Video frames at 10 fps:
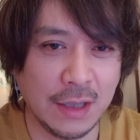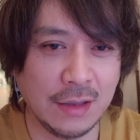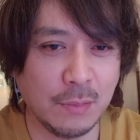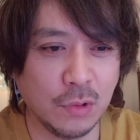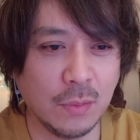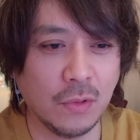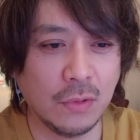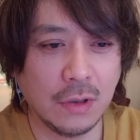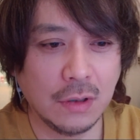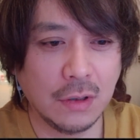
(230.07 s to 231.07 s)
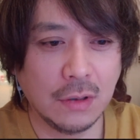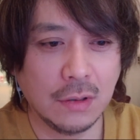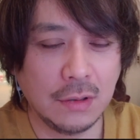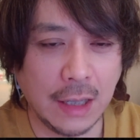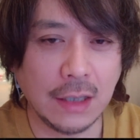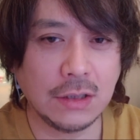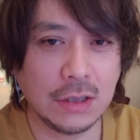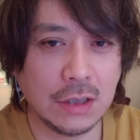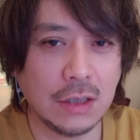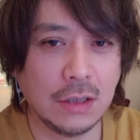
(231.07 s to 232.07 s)
いなものもない
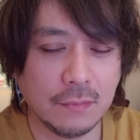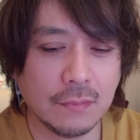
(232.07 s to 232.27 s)
し